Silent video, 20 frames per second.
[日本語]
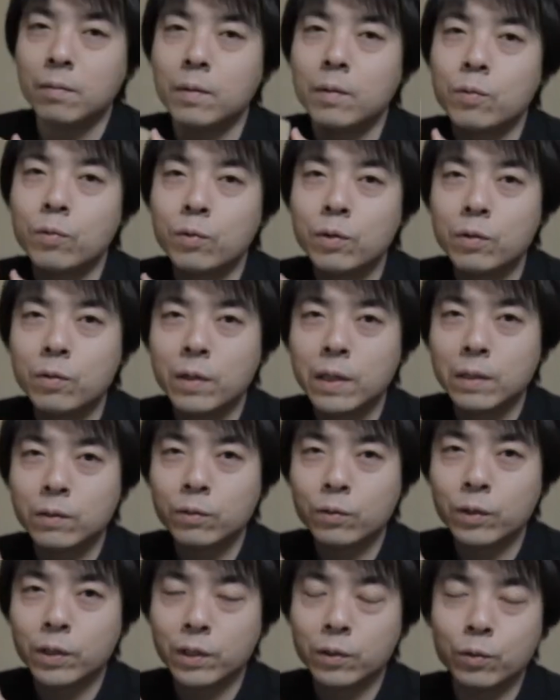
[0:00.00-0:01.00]
これを買う
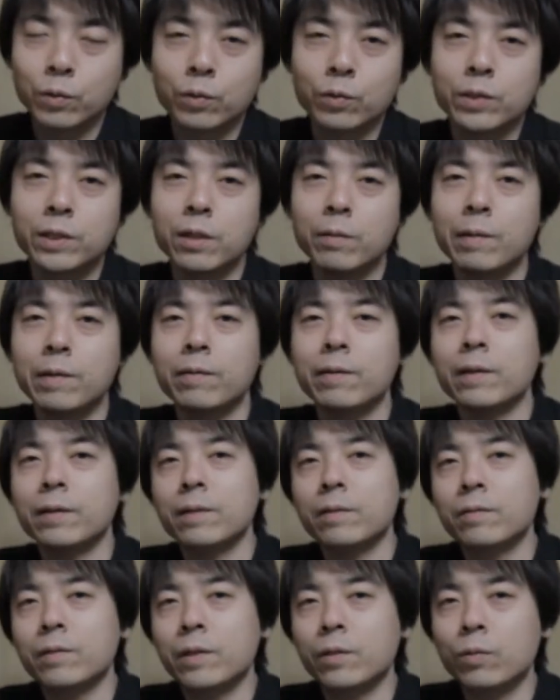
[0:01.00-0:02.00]
時にいろいろ調べてたん
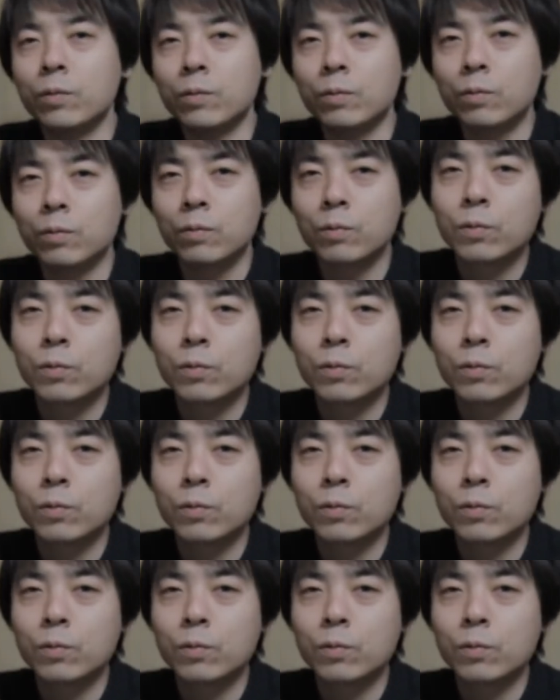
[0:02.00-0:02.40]
ですけど、